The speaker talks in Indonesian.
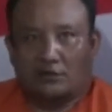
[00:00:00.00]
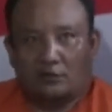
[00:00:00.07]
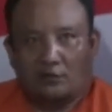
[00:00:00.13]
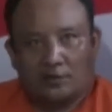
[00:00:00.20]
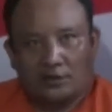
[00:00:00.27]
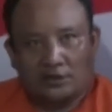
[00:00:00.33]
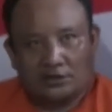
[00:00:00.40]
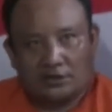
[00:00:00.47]
ke
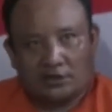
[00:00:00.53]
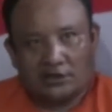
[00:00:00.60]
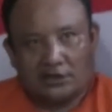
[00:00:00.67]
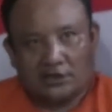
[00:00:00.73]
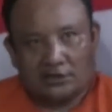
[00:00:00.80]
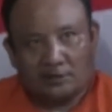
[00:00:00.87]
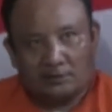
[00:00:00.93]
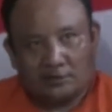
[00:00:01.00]
rumahnya sekitar
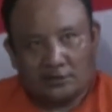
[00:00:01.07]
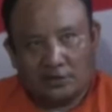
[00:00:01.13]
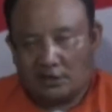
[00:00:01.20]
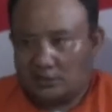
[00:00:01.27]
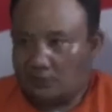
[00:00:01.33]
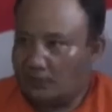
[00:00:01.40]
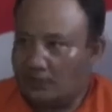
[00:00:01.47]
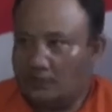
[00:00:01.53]
jam setengah
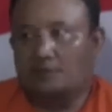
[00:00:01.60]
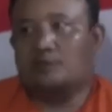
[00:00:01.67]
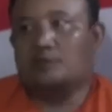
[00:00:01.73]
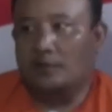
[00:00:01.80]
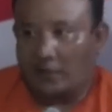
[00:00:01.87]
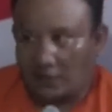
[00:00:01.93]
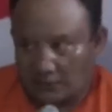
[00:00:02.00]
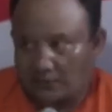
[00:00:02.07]
sebelas jam
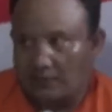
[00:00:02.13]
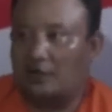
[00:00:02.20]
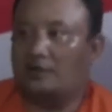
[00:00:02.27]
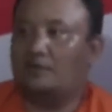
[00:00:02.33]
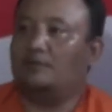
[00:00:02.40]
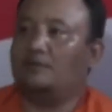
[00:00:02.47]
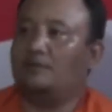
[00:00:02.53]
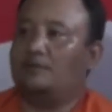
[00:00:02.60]
sebelas malam.